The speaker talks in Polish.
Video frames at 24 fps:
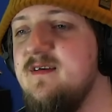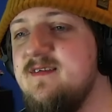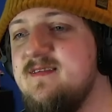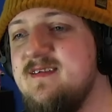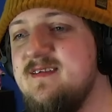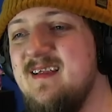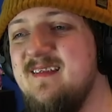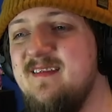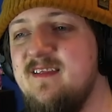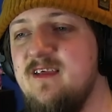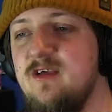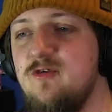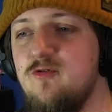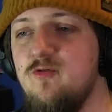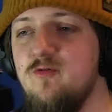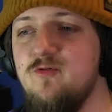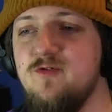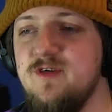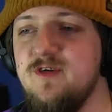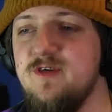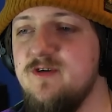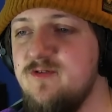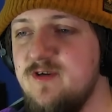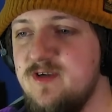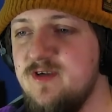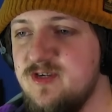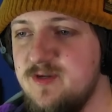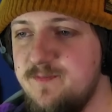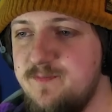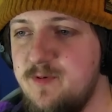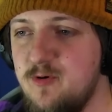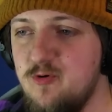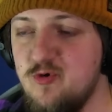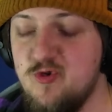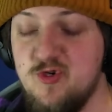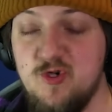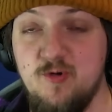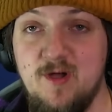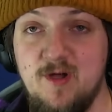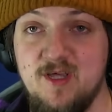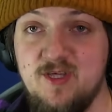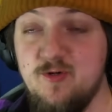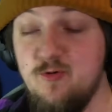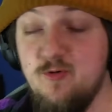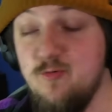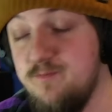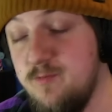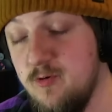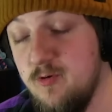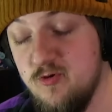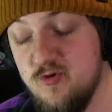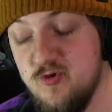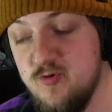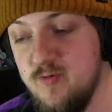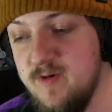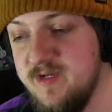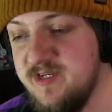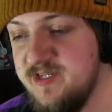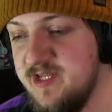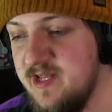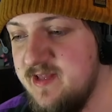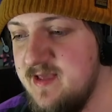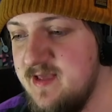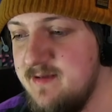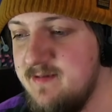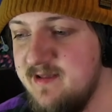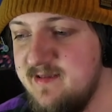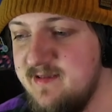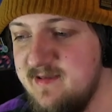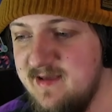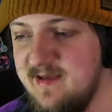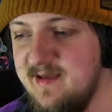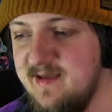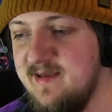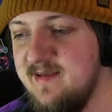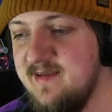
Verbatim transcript: Slendiku, dziękuję, że poruszyłaś lub poruszyłeś ten temat.